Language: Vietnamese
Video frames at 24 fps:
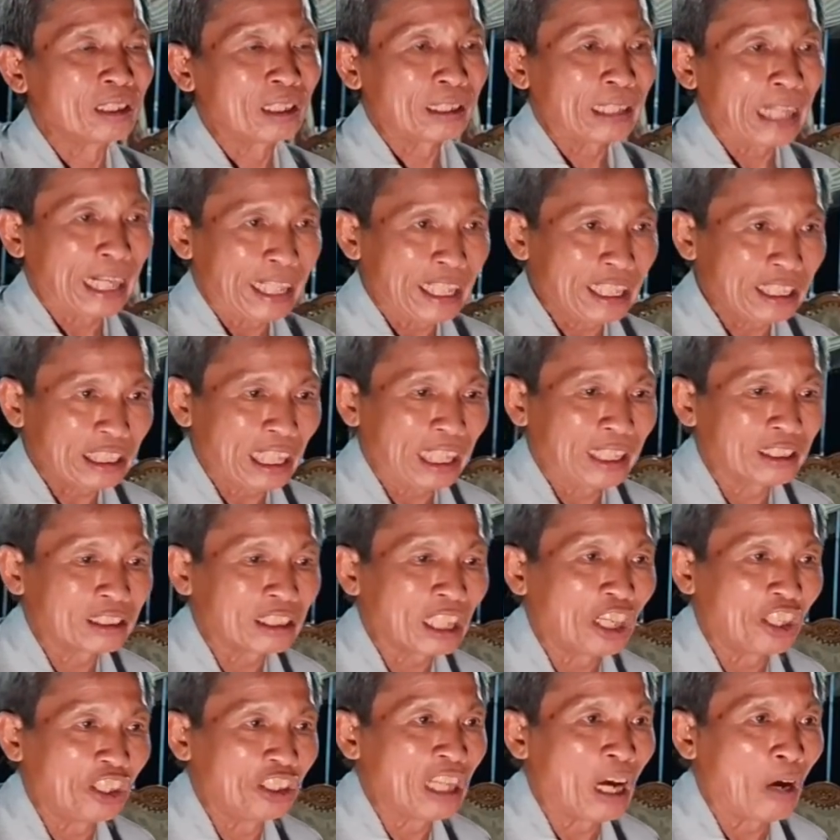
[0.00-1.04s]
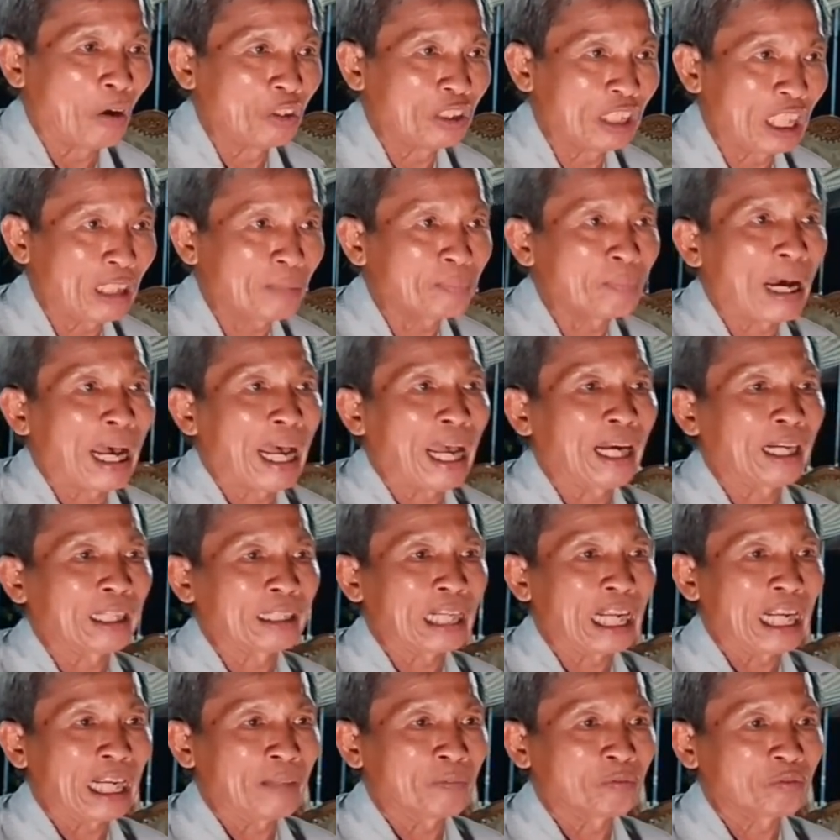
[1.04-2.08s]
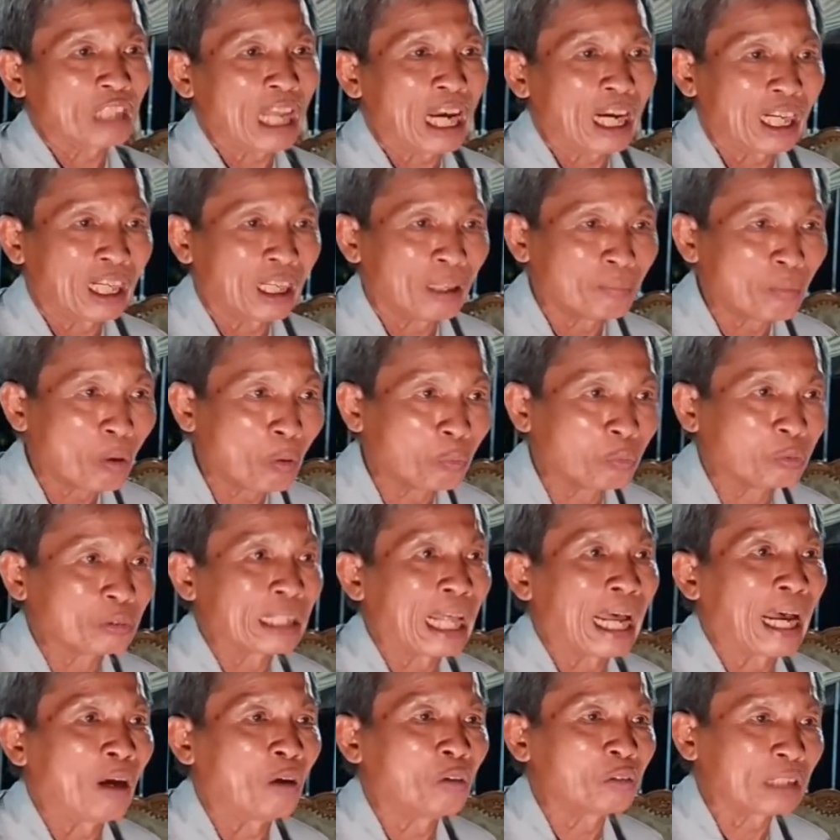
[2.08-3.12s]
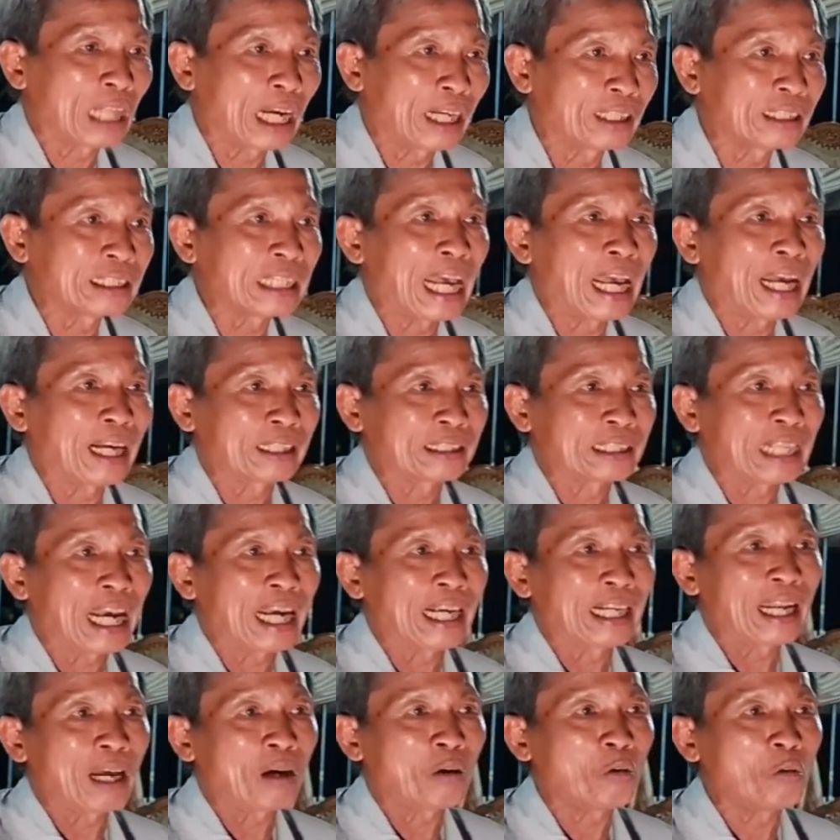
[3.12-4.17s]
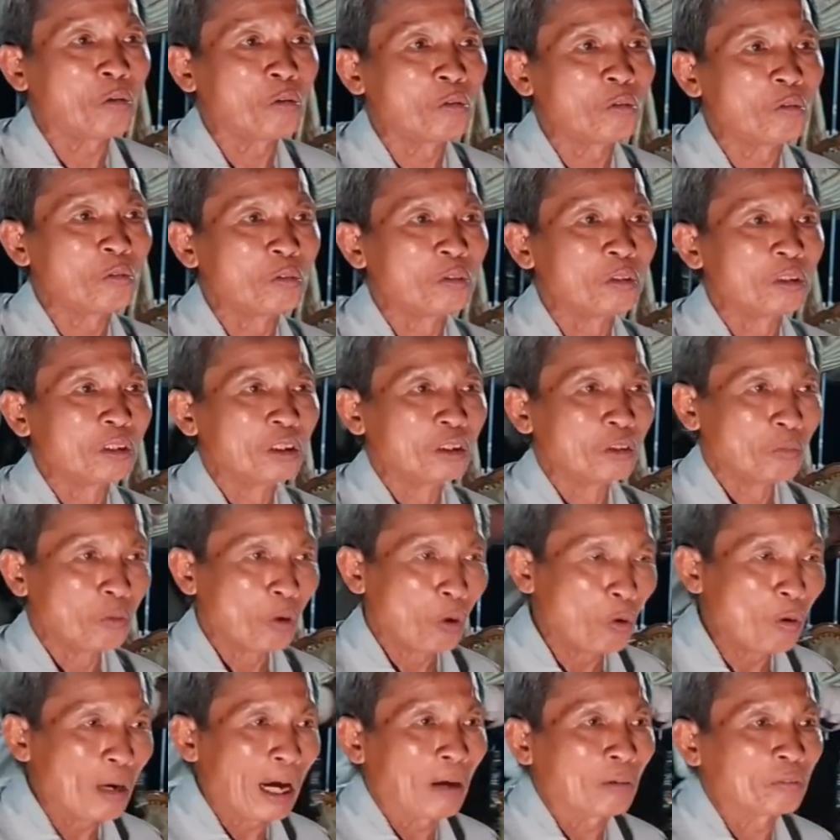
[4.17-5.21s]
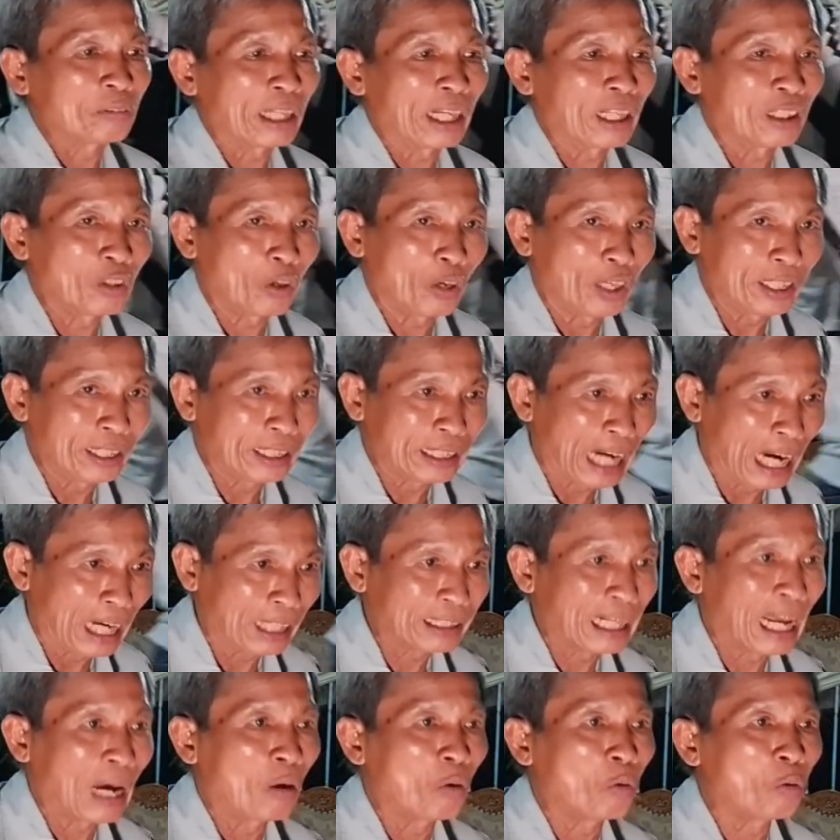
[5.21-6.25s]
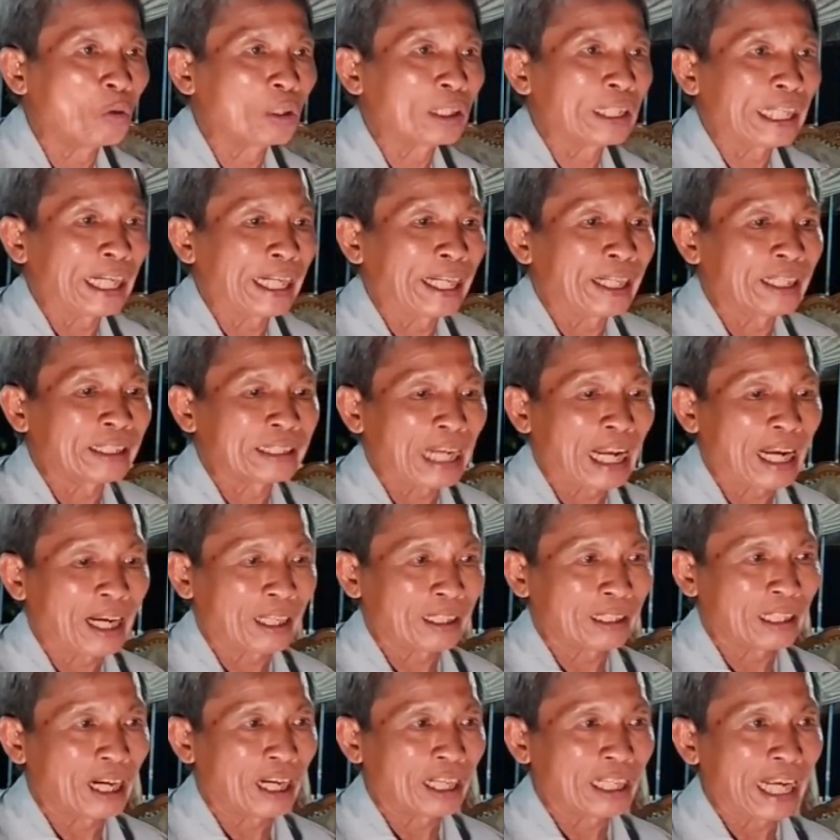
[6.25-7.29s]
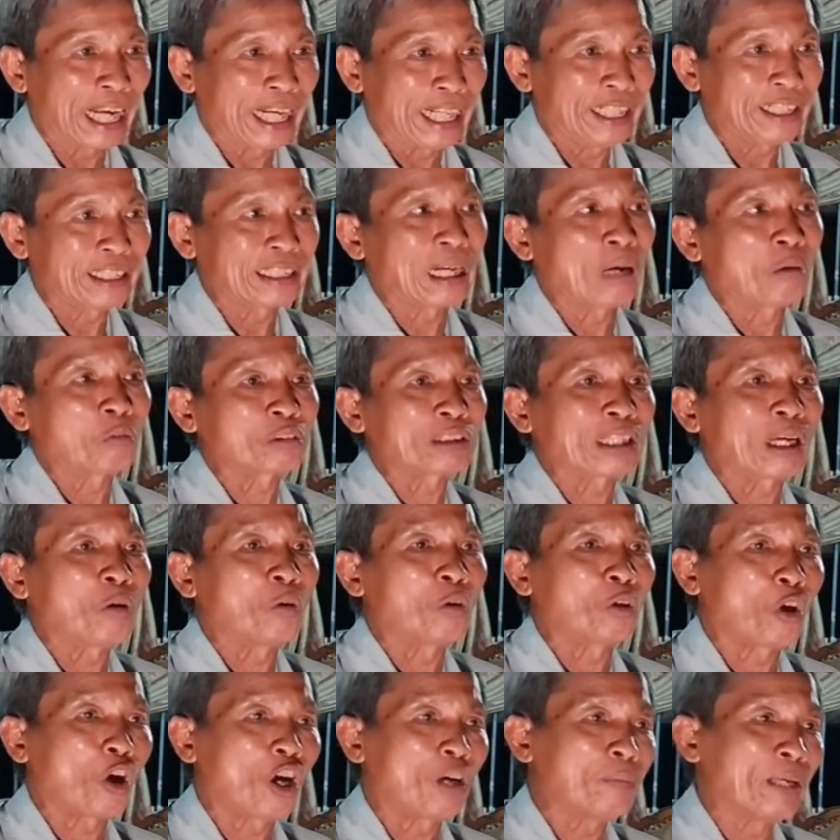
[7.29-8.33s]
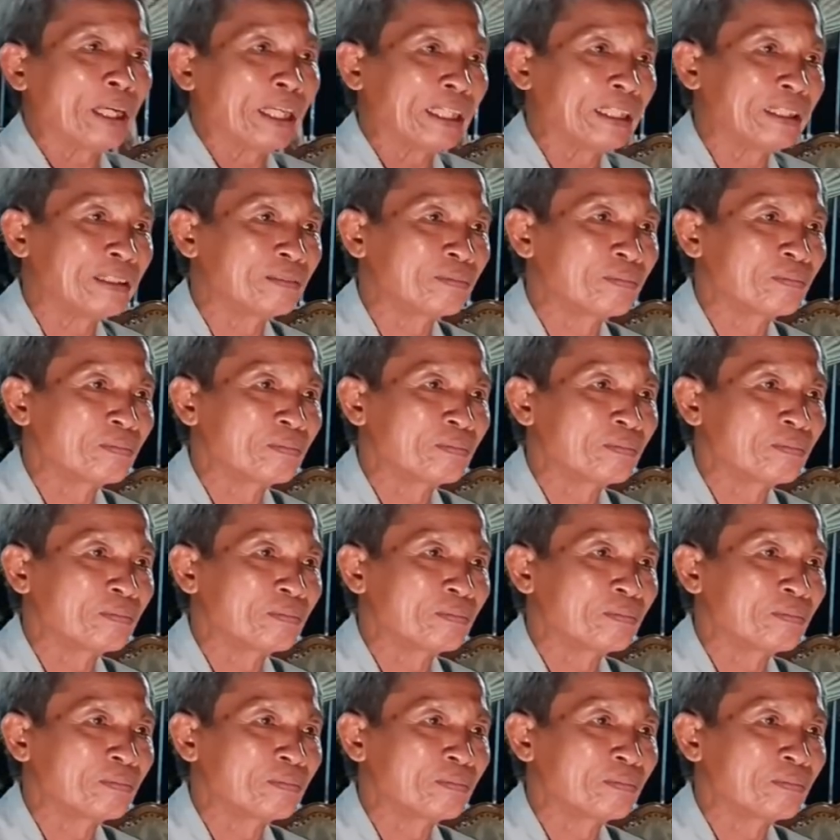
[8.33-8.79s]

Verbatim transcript: lấy sanh tử đổi niết bàn đem thân bùn tạo thân vàng dài lâu Phú ông nghe nói gật đầu khen rằng lời ấy Ngọc Châu khó bì